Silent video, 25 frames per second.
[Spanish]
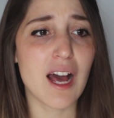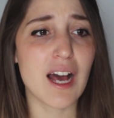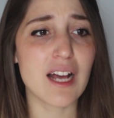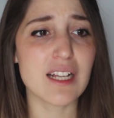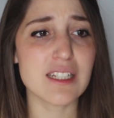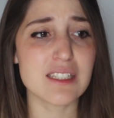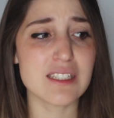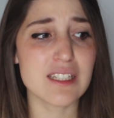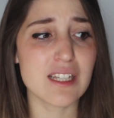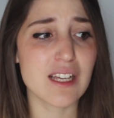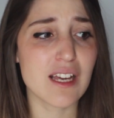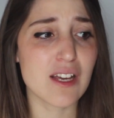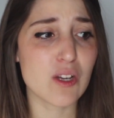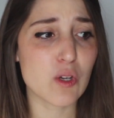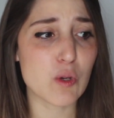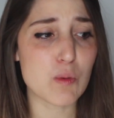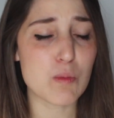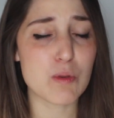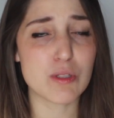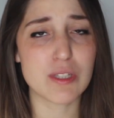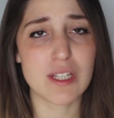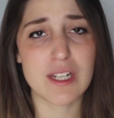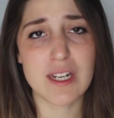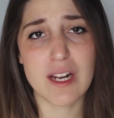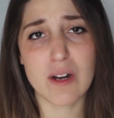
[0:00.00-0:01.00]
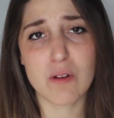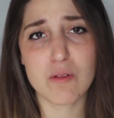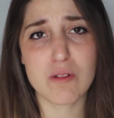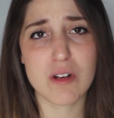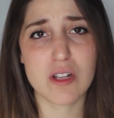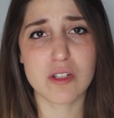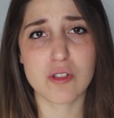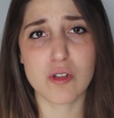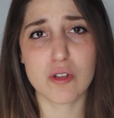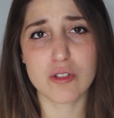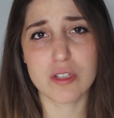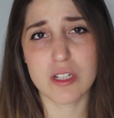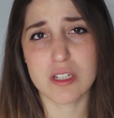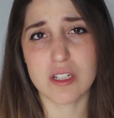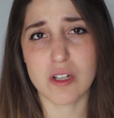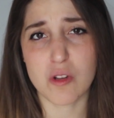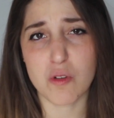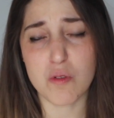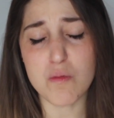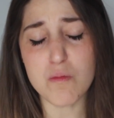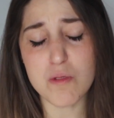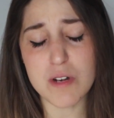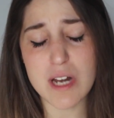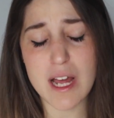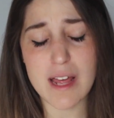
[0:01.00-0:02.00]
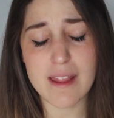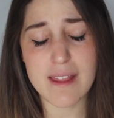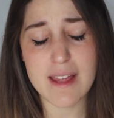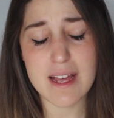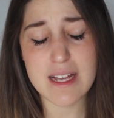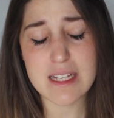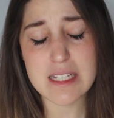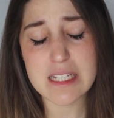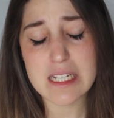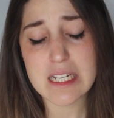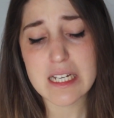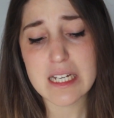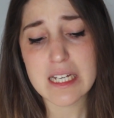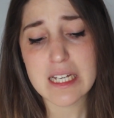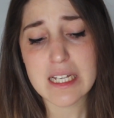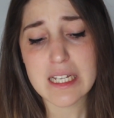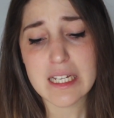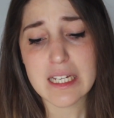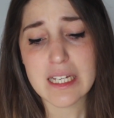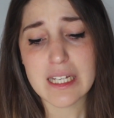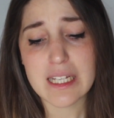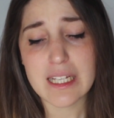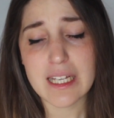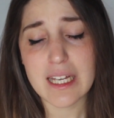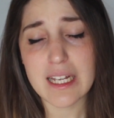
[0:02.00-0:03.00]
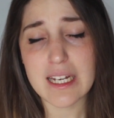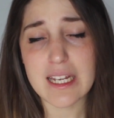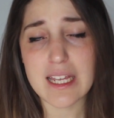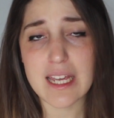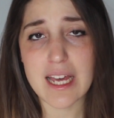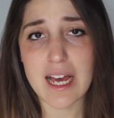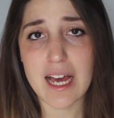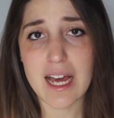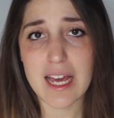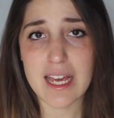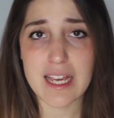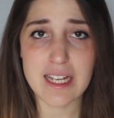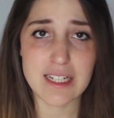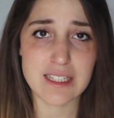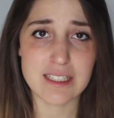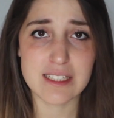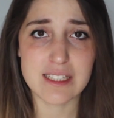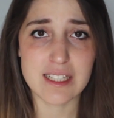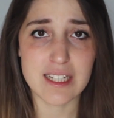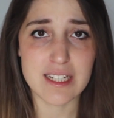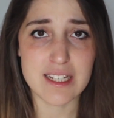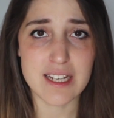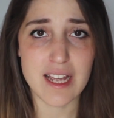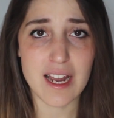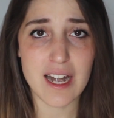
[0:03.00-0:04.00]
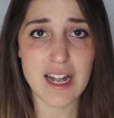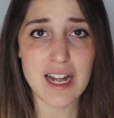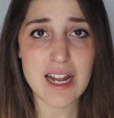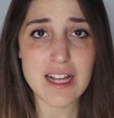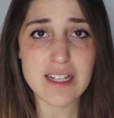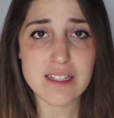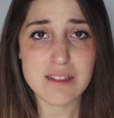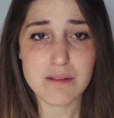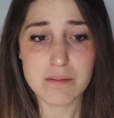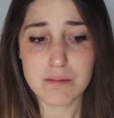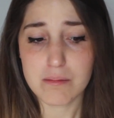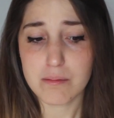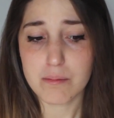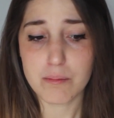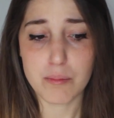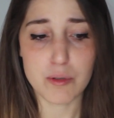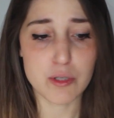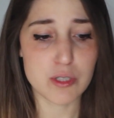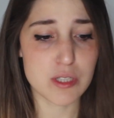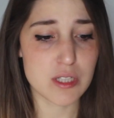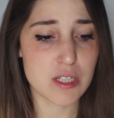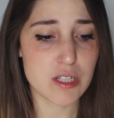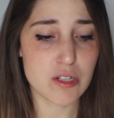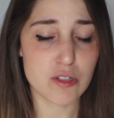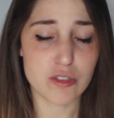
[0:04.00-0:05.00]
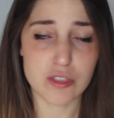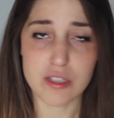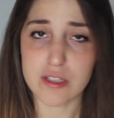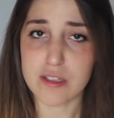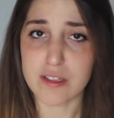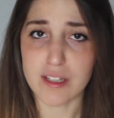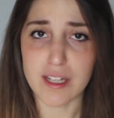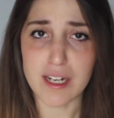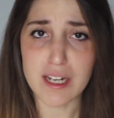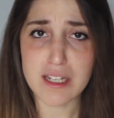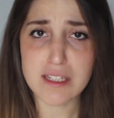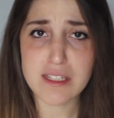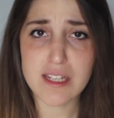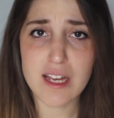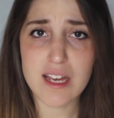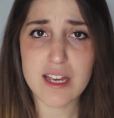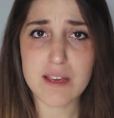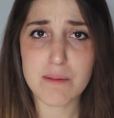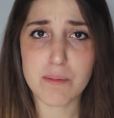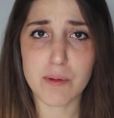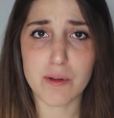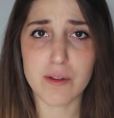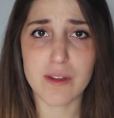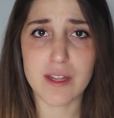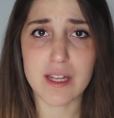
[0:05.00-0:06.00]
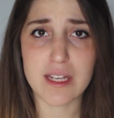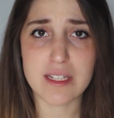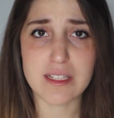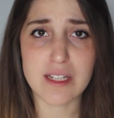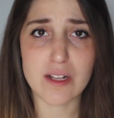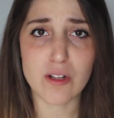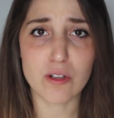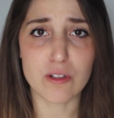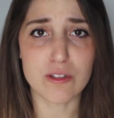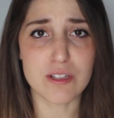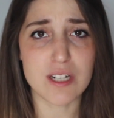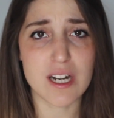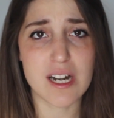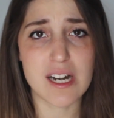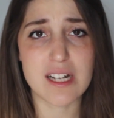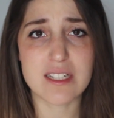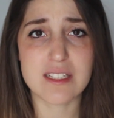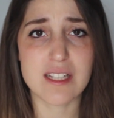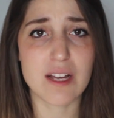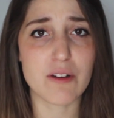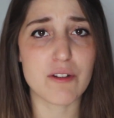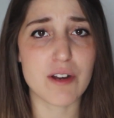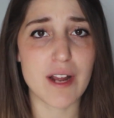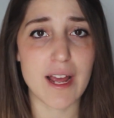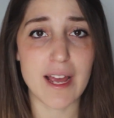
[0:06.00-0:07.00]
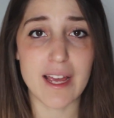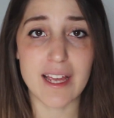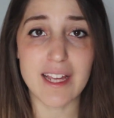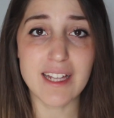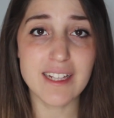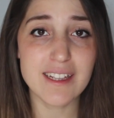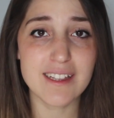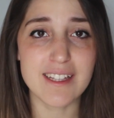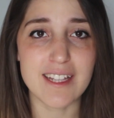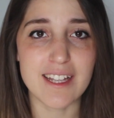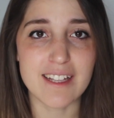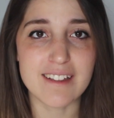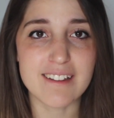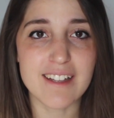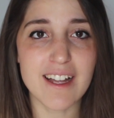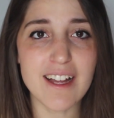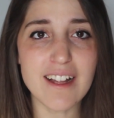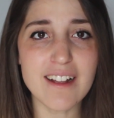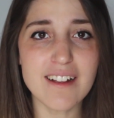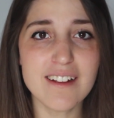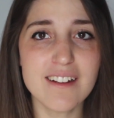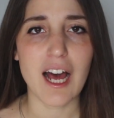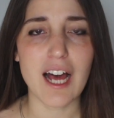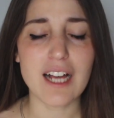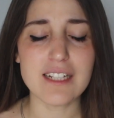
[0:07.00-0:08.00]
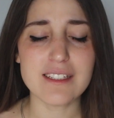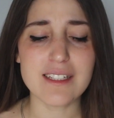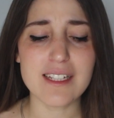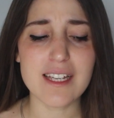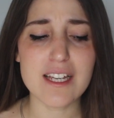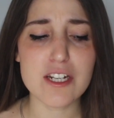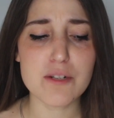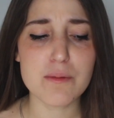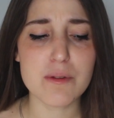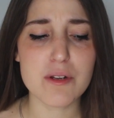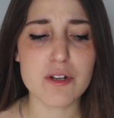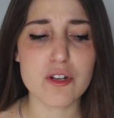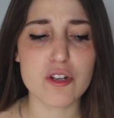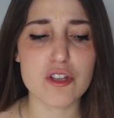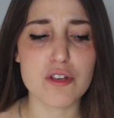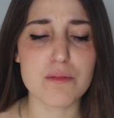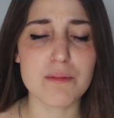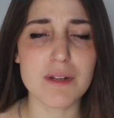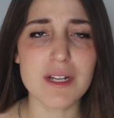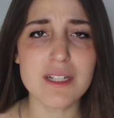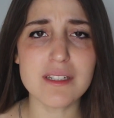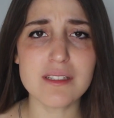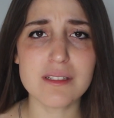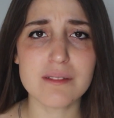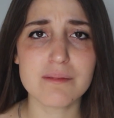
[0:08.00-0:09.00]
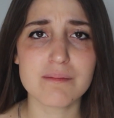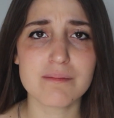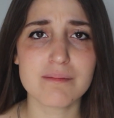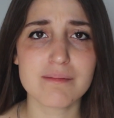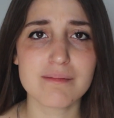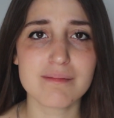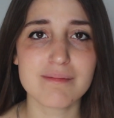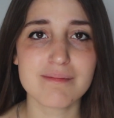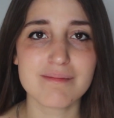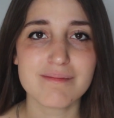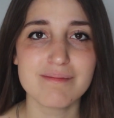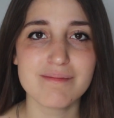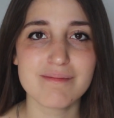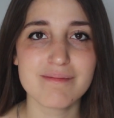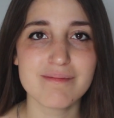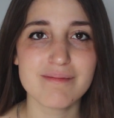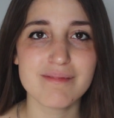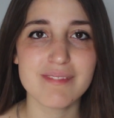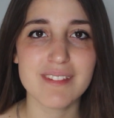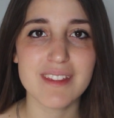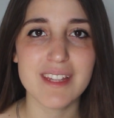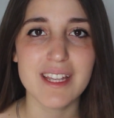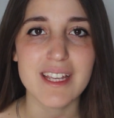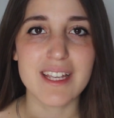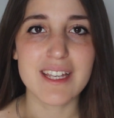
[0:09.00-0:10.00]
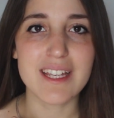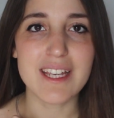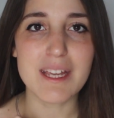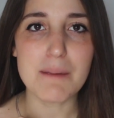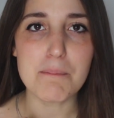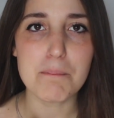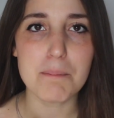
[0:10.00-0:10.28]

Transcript: Así que como tenía algunas cosas acumuladas, quería enseñarlas por si os interesa y podéis encontrarlas ahora en tienda. Así que no me enrollo más y